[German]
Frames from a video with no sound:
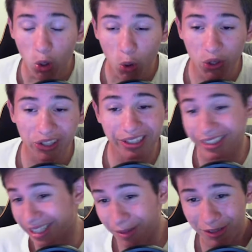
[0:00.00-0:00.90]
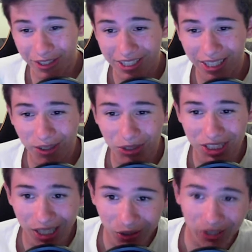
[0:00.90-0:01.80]
Und äh, damit würde ich halt auch
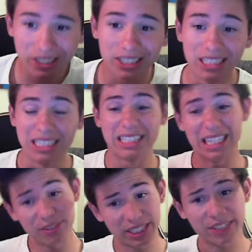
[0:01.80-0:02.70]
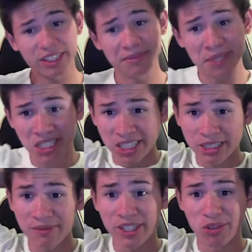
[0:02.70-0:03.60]
sagen, Leute, das wäre es gewesen mit
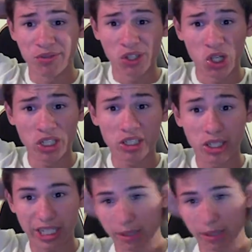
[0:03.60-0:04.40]
diesem Video von heute. Ich